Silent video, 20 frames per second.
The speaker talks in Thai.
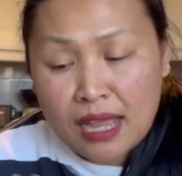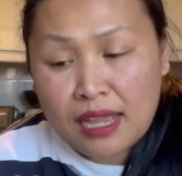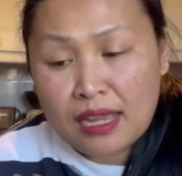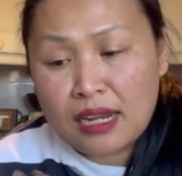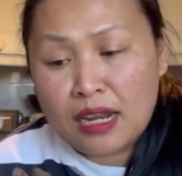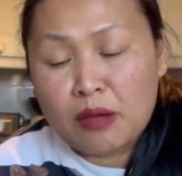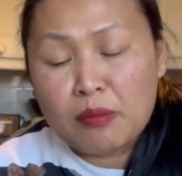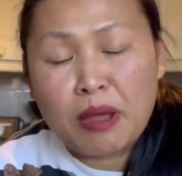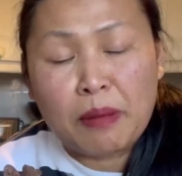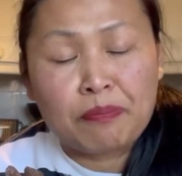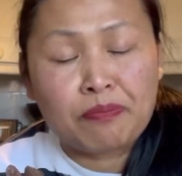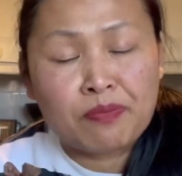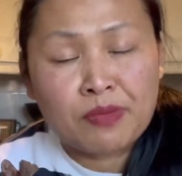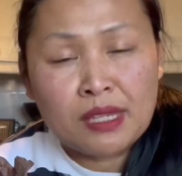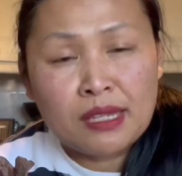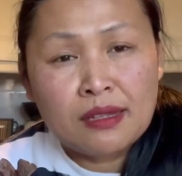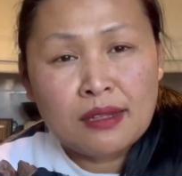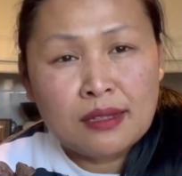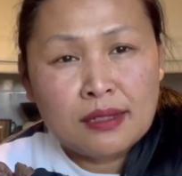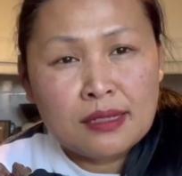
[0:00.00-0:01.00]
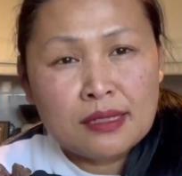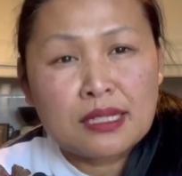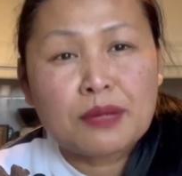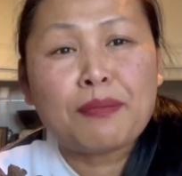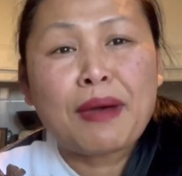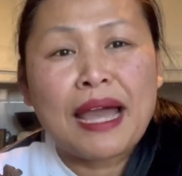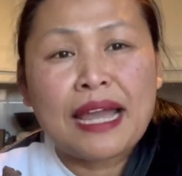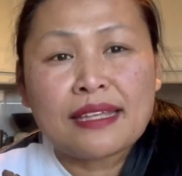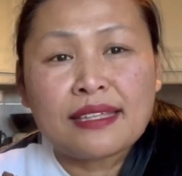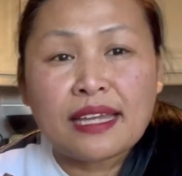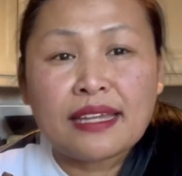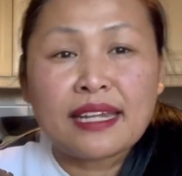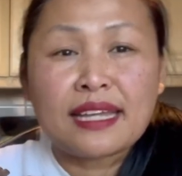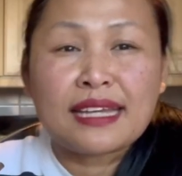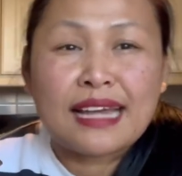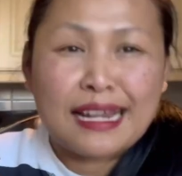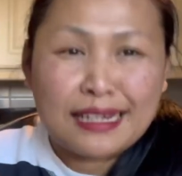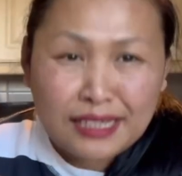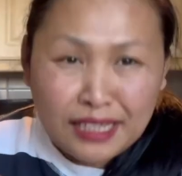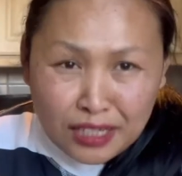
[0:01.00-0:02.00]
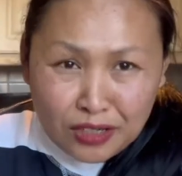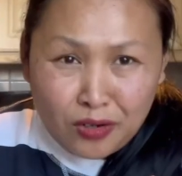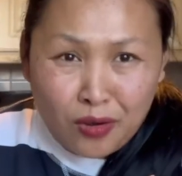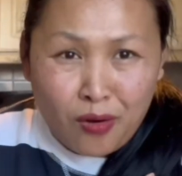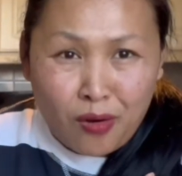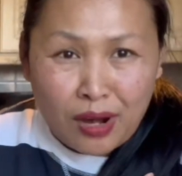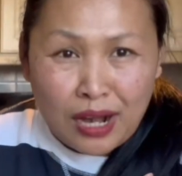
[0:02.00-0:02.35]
ให้เราแบบสบายใจในการกินของ